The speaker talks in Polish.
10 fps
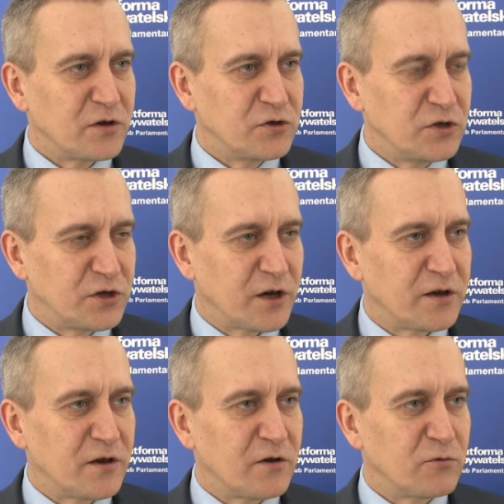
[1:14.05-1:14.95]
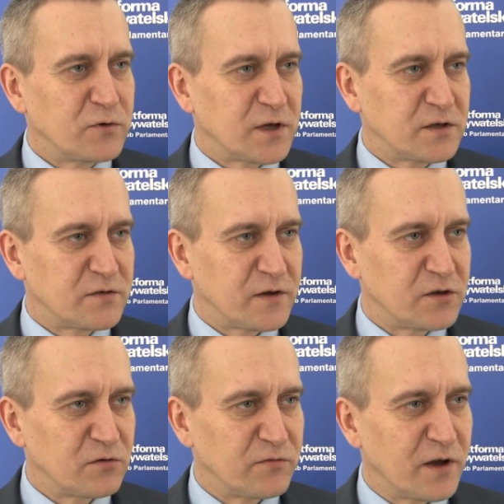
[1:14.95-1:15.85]
dzisiaj
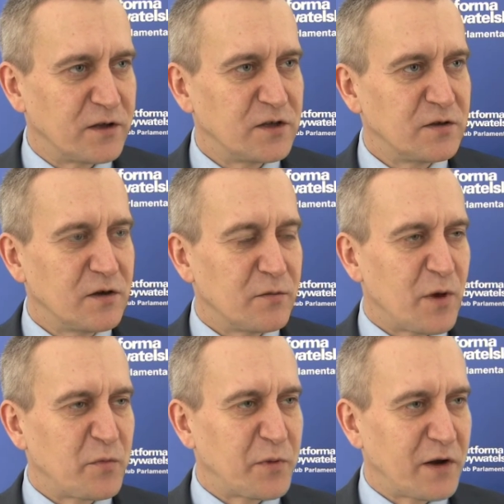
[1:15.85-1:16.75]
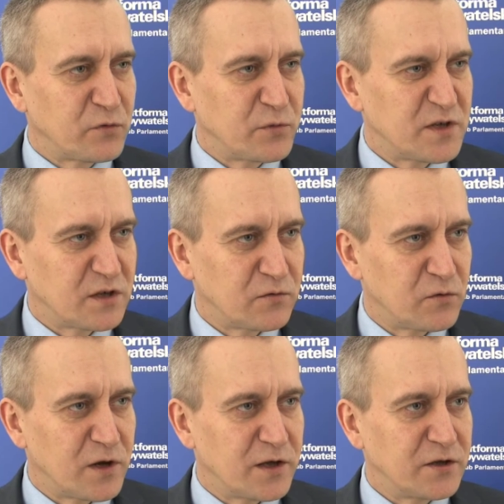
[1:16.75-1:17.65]
usatysfakcjonowani, mamy prawo być
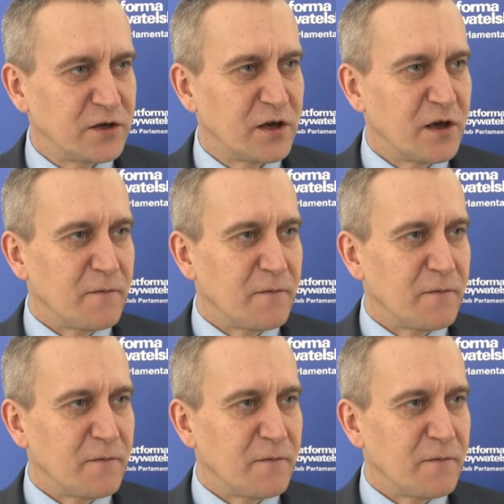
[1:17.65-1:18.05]
zadowoleni,